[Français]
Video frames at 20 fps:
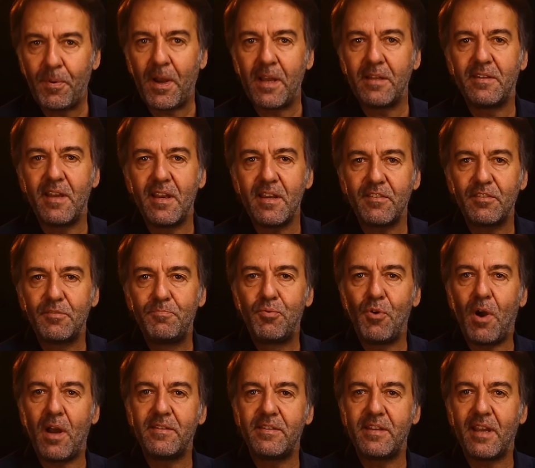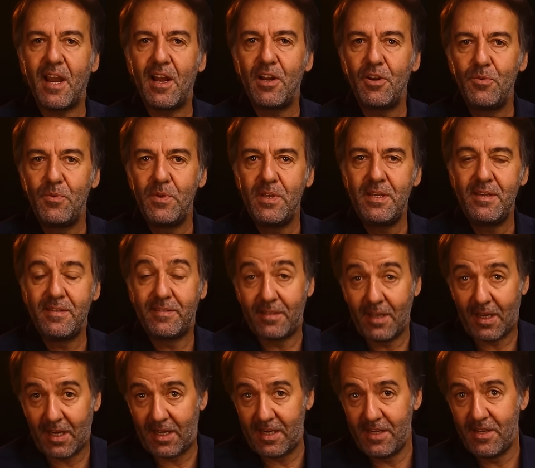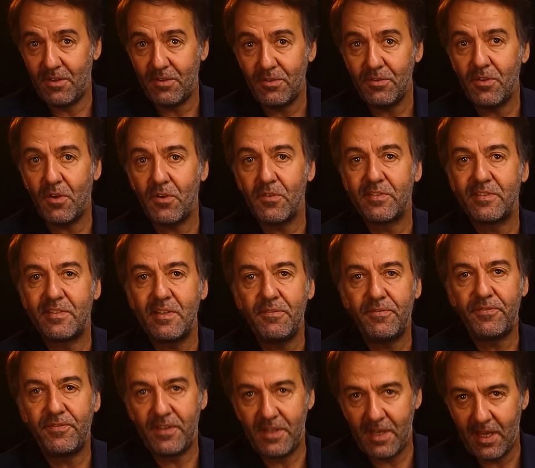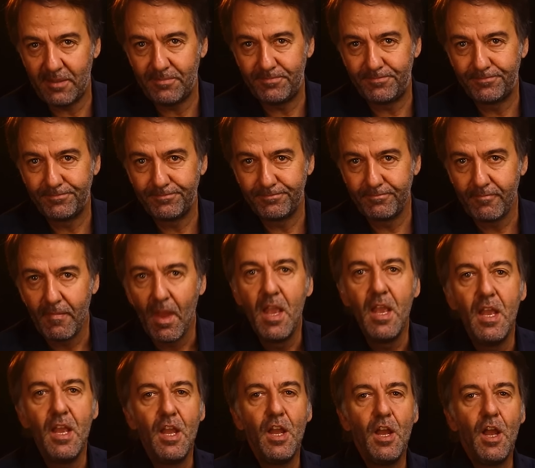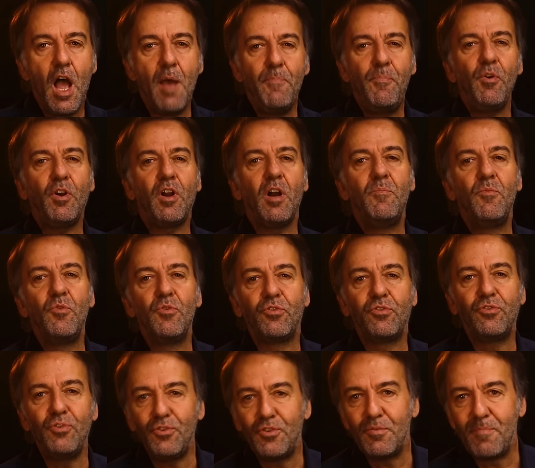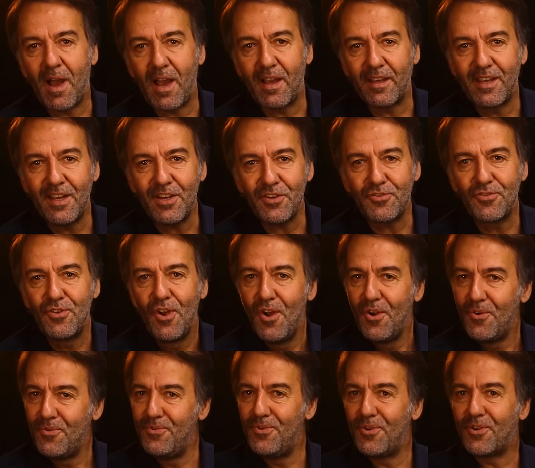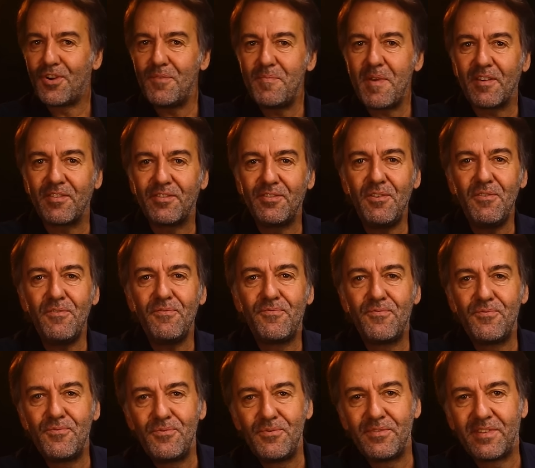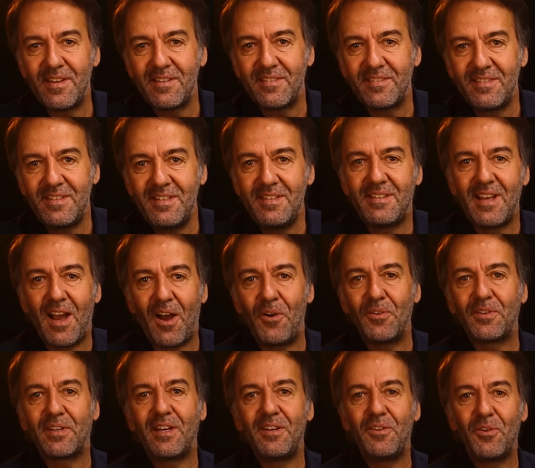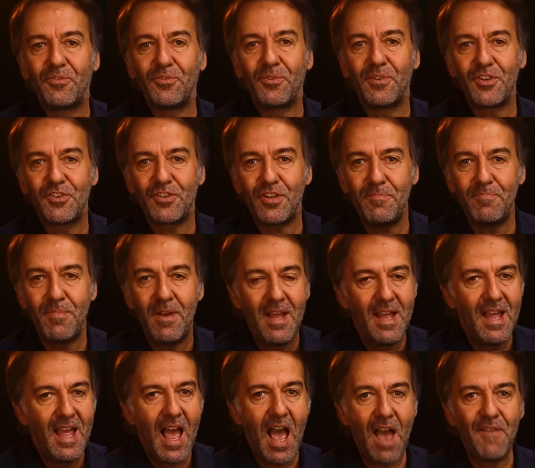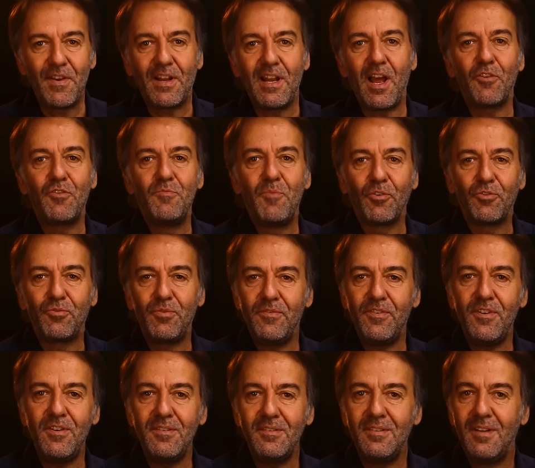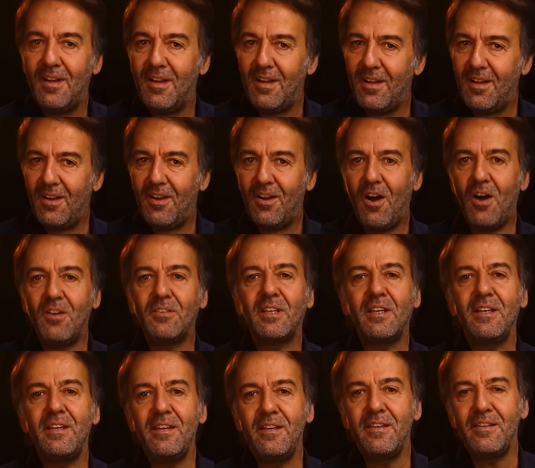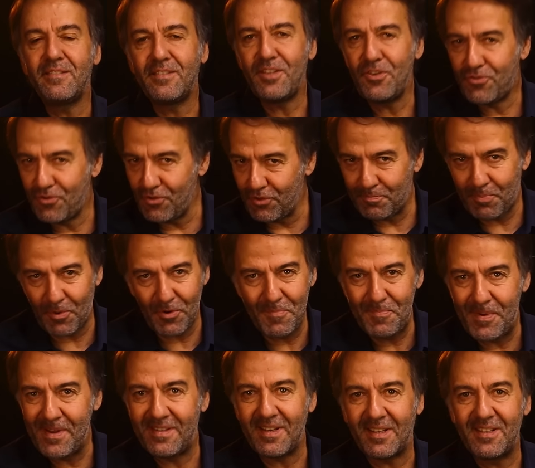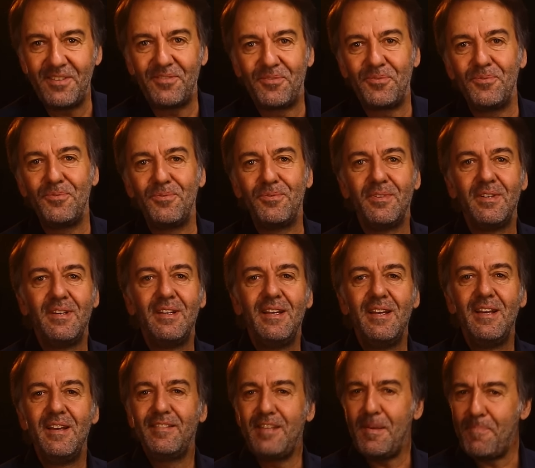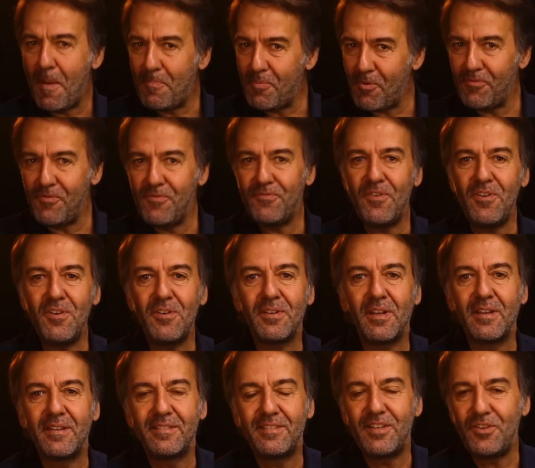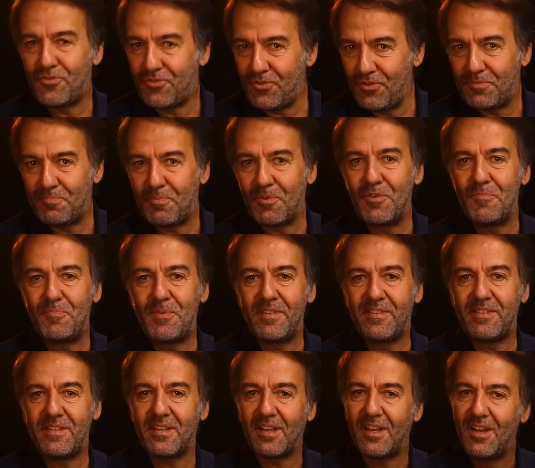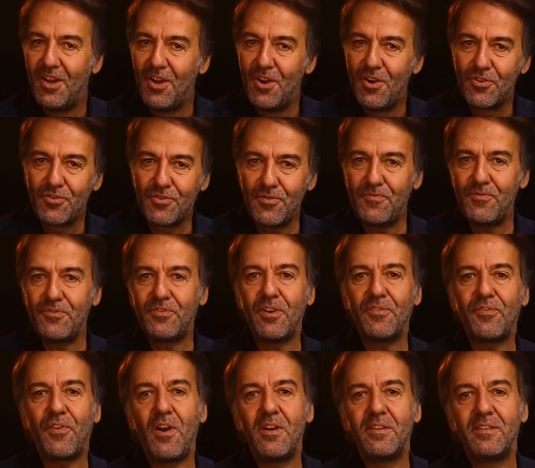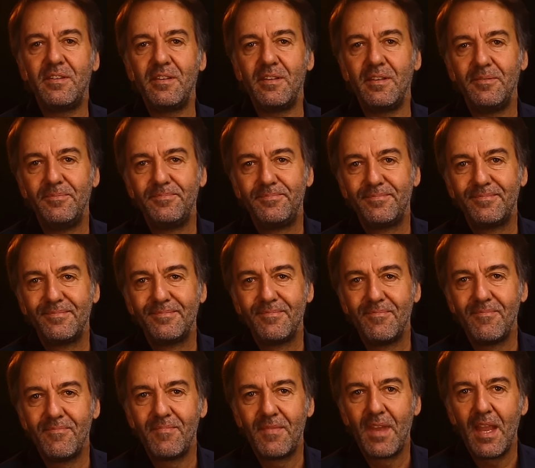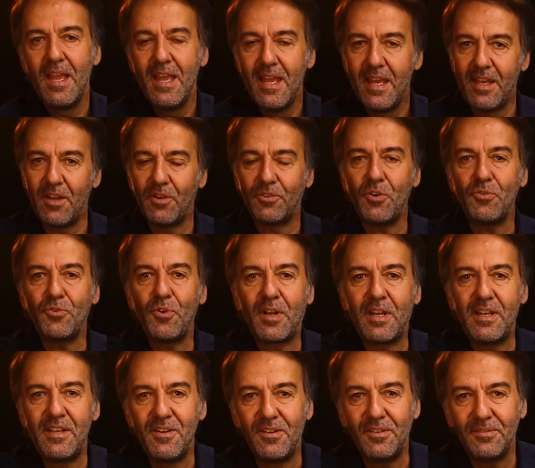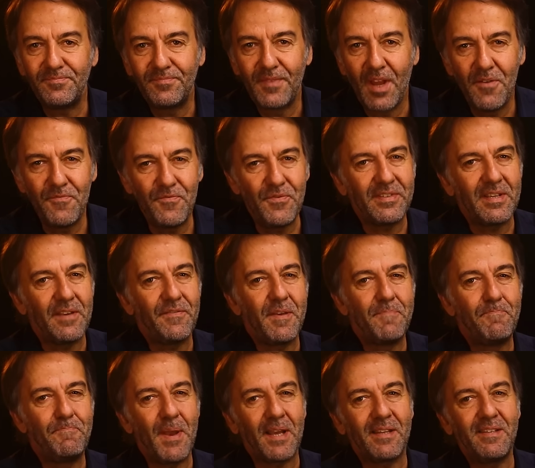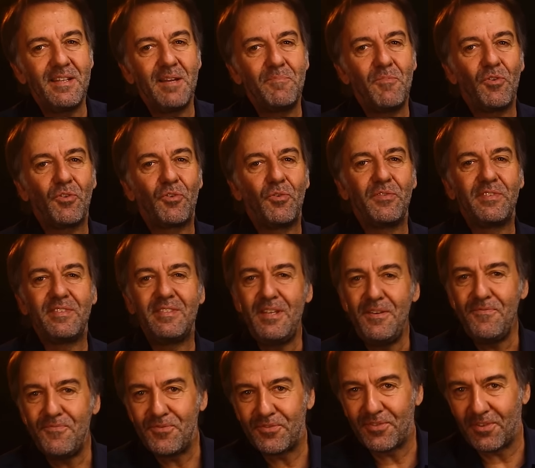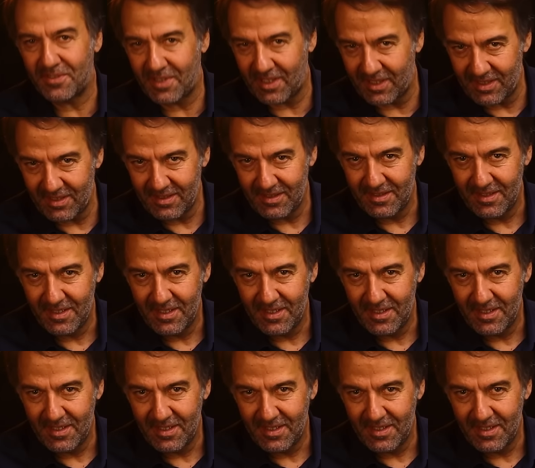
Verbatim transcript: prétextes pour attirer à lui ses clients dans ses filets. Un peu comme au souk de Marrakech où le commerçant vous incite à rentrer dans son échoppe avec l'argument suivant Entrez, c'est juste pour le plaisir des yeux. C'est pas pour vous vendre, c'est juste pour le plaisir. Je vous offre un thé. Et en tant que client, vous savez pertinemment que si vous entrez,